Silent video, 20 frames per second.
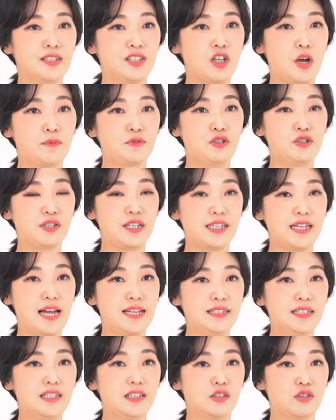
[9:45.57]
접수
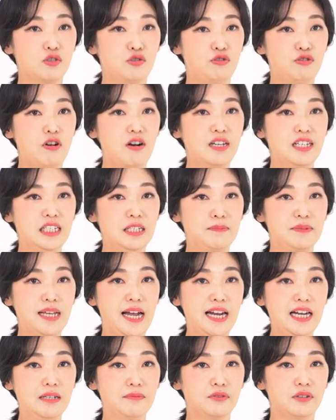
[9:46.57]
기간은 9월
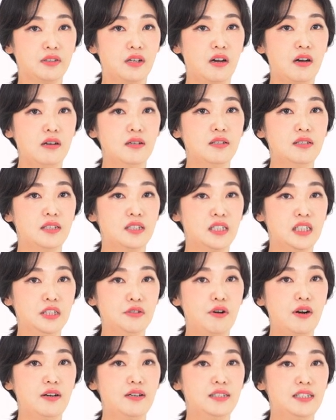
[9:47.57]
24일부터
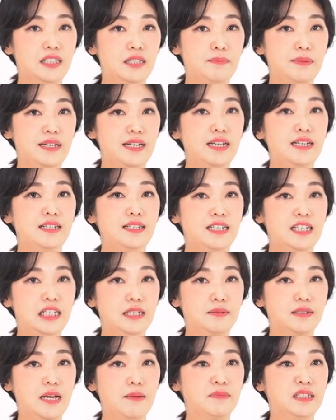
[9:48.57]
10월 12일
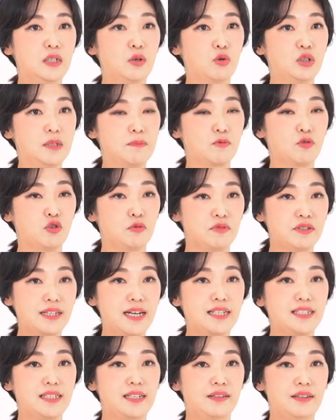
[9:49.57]
23시
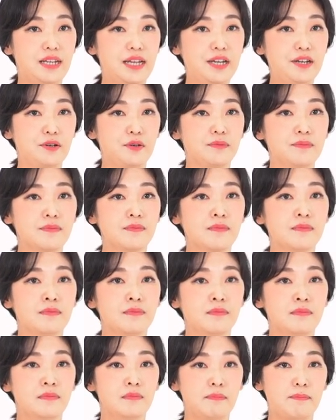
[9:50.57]
59분까지인데요.
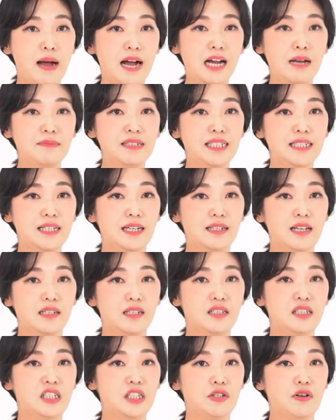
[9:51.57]
마감
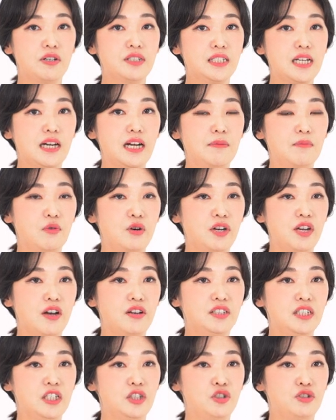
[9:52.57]
시간에는 지원자가
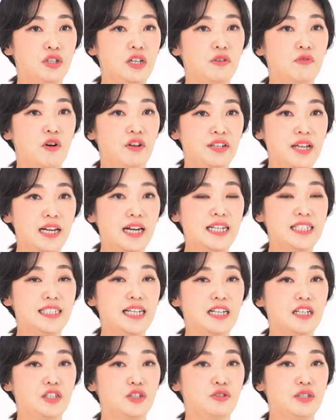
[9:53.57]
몰려 제출이 원활하지
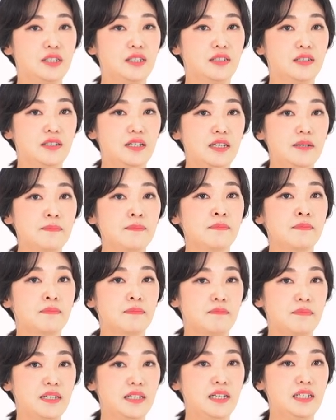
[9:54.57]
않을 수 있으니
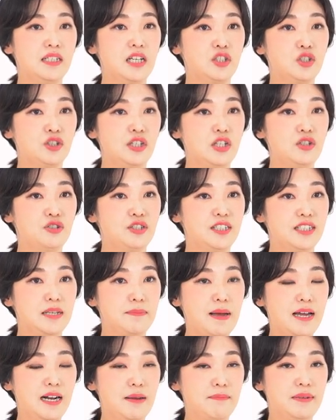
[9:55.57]
미리 제출해
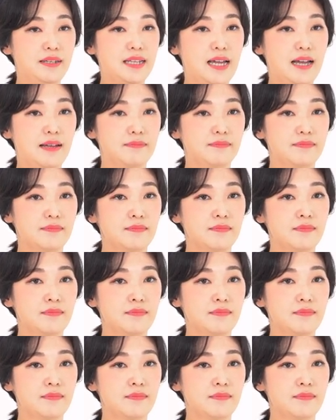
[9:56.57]
주시기 바랍니다.